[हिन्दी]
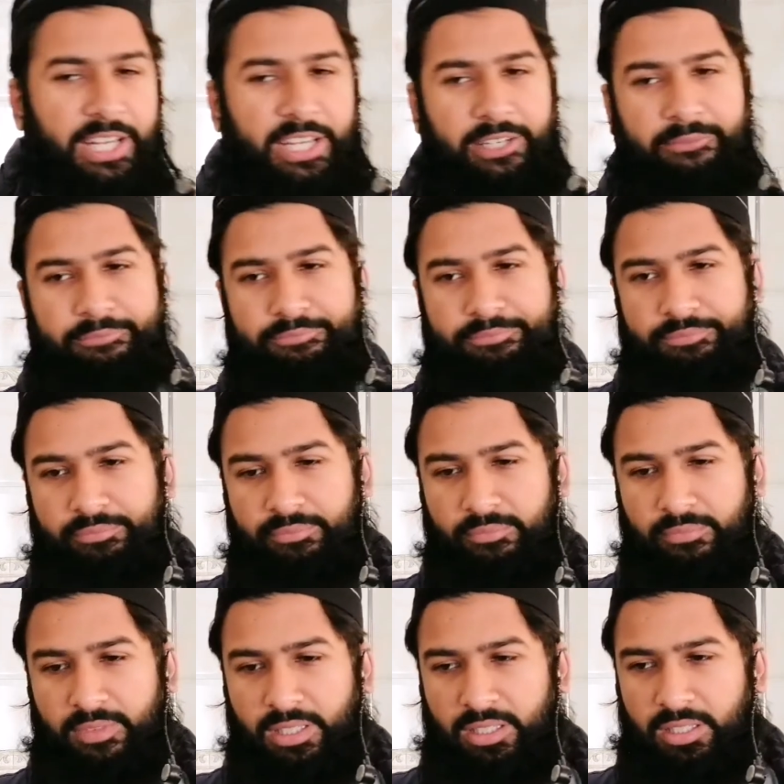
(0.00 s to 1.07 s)
रहे हैं
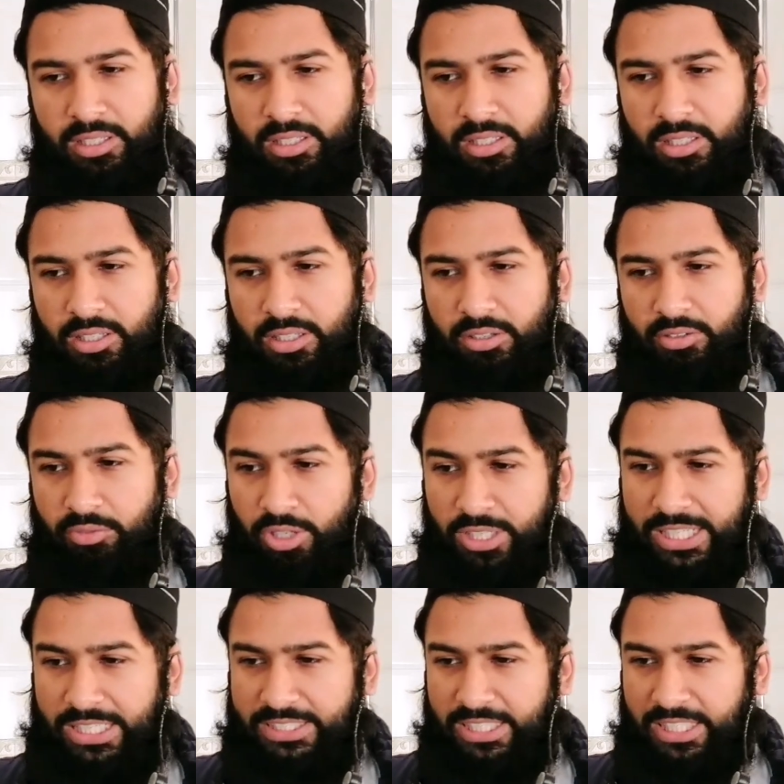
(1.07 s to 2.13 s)
वो
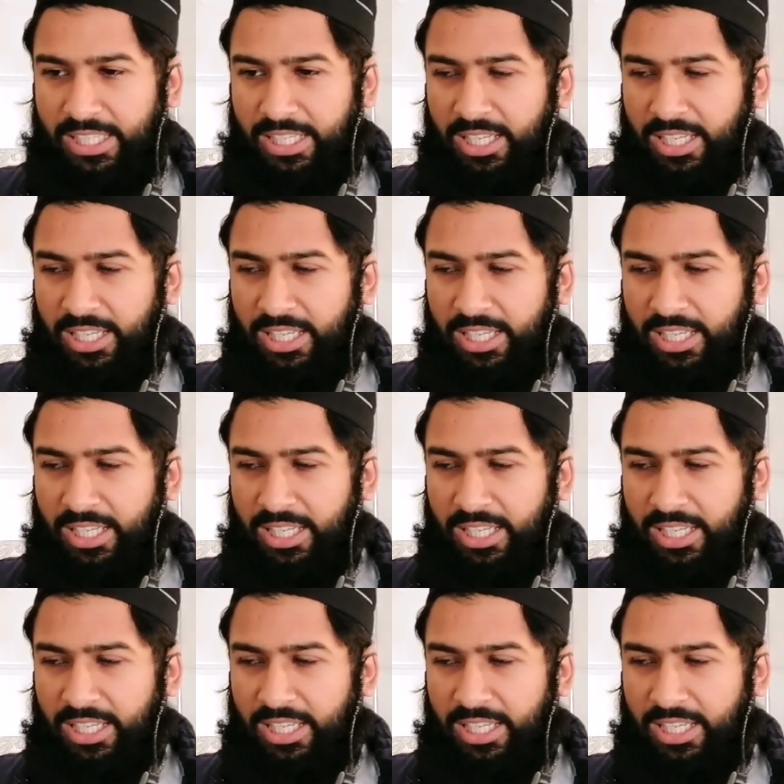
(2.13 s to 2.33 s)
कैसे